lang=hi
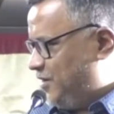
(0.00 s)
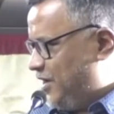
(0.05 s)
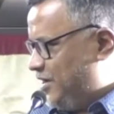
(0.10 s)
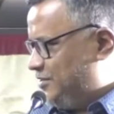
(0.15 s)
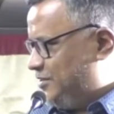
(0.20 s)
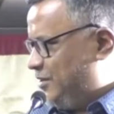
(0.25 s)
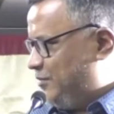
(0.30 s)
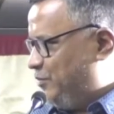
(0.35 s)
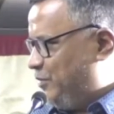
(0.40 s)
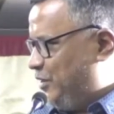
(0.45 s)

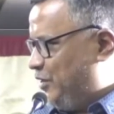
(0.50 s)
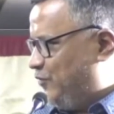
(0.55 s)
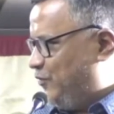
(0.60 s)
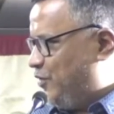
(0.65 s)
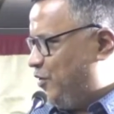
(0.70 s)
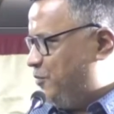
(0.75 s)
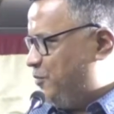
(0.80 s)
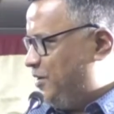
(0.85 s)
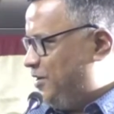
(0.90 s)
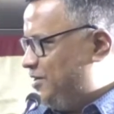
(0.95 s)
ऐसा
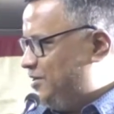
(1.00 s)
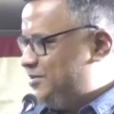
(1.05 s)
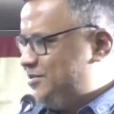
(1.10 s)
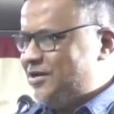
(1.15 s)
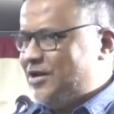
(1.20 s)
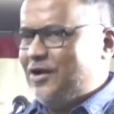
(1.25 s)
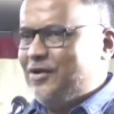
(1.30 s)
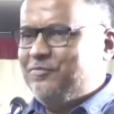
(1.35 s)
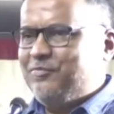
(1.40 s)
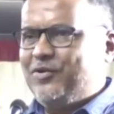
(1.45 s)
प्लेटफॉर्म है
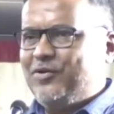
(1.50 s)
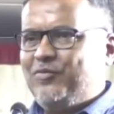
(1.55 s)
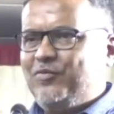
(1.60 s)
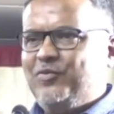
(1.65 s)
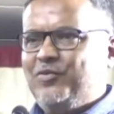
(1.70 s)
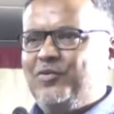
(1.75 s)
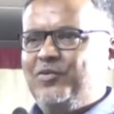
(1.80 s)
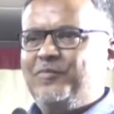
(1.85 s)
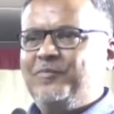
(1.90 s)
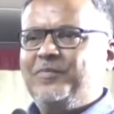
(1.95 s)
जहाँ पर
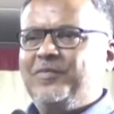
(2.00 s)
वो